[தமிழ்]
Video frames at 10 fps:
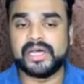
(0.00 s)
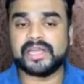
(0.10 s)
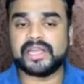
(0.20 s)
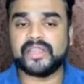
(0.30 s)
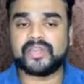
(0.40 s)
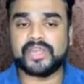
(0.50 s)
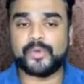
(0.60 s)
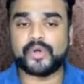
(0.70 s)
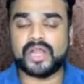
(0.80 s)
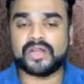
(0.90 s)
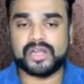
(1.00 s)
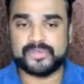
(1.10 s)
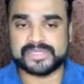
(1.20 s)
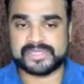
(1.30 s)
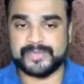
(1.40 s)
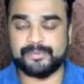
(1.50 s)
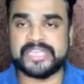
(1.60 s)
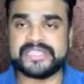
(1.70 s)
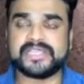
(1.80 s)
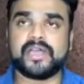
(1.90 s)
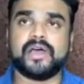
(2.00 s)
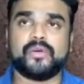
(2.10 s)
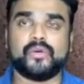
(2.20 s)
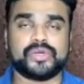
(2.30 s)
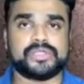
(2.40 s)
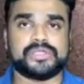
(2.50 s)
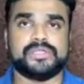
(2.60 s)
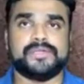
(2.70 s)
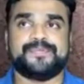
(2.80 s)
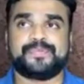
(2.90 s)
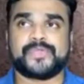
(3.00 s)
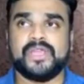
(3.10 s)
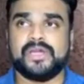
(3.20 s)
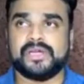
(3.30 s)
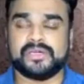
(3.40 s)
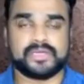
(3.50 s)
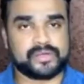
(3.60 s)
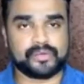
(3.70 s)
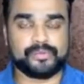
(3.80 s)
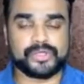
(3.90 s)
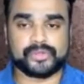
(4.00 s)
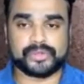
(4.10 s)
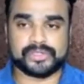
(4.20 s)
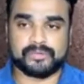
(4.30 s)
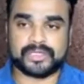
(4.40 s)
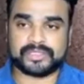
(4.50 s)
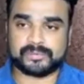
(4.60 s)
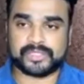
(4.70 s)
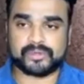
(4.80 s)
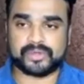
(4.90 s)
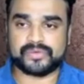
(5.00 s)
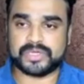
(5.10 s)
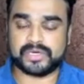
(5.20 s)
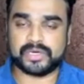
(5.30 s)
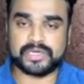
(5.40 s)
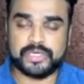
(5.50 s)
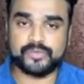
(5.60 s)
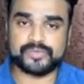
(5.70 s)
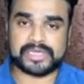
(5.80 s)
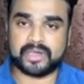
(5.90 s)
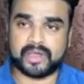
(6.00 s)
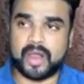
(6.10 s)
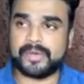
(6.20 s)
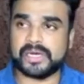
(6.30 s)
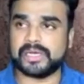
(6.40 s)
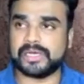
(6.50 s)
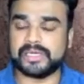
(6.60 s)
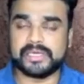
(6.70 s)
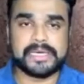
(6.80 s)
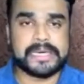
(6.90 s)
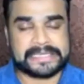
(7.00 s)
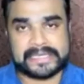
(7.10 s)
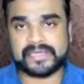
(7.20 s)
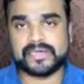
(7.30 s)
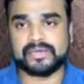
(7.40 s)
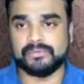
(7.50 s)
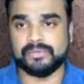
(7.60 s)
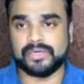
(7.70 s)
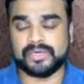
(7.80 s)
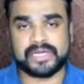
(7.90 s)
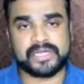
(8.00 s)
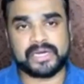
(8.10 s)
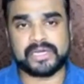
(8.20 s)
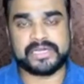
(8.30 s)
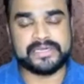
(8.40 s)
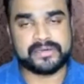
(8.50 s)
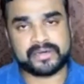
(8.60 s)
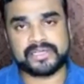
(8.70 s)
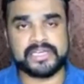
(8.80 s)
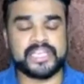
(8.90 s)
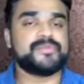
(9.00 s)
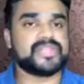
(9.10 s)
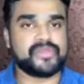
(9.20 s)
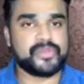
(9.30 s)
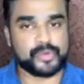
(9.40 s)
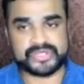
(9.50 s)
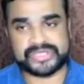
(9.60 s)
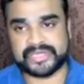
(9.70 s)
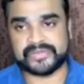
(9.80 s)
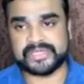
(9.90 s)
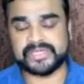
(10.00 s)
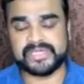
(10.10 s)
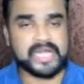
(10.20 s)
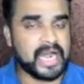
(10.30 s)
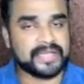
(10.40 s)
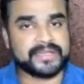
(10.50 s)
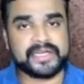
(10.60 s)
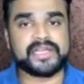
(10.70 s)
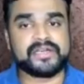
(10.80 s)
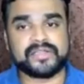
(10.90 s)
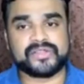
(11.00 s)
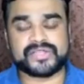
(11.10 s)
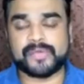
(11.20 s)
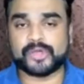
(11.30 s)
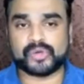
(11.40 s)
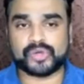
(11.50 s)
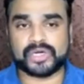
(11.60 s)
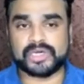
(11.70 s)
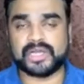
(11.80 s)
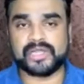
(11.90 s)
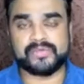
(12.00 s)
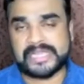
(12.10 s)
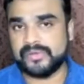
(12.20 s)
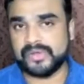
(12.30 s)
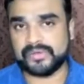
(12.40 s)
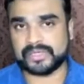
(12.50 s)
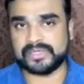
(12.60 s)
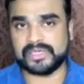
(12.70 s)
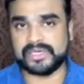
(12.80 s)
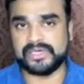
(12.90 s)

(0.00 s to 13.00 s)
ரெண்டாவது ரிப்போர்ட் அனானிமஸ்லி பேசிக்காக ஒரு எனக்கு ரொம்ப ஒரு வருத்தம் தரக்கூடிய விஷயம் என்னென்னா இன்னும் சில கிராமங்களில் நிறைய இடங்களில் இன்டர்நெட் இணையம் சேவை போய் சேரவே இல்லை அந்த இடங்களில் நடந்த சைபர் குற்றங்களுக்கெல்லாம் வெளியவே வரதில்லை